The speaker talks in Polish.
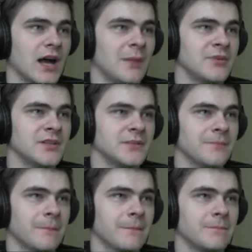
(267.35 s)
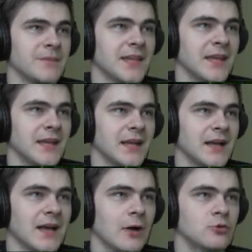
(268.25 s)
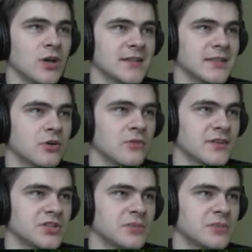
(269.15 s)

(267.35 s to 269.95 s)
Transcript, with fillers: aby nie autoatakować